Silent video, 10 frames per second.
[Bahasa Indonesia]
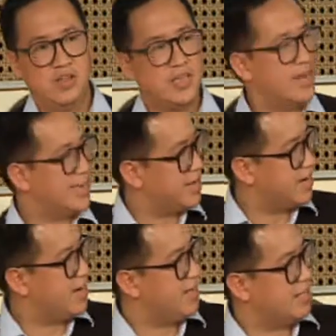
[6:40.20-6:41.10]
kira-kira
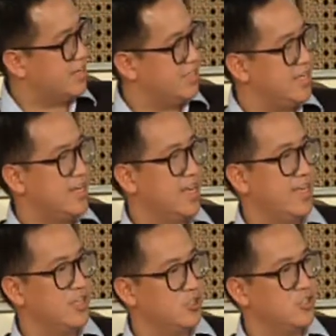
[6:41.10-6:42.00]
ngelihat Christian
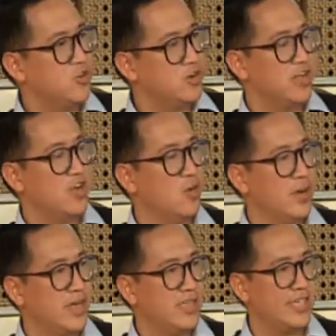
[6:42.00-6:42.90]
kayaknya cocok nih kalau
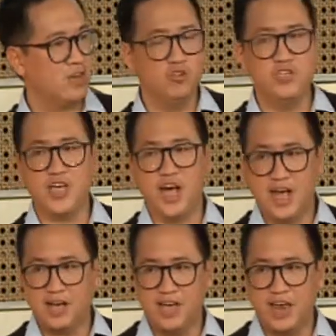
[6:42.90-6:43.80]
pakai teknologi
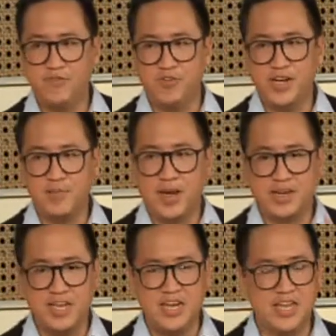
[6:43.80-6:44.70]
A, handphonenya
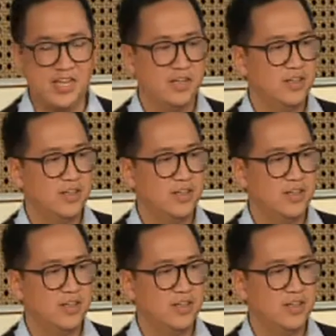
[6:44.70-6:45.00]
merek ini.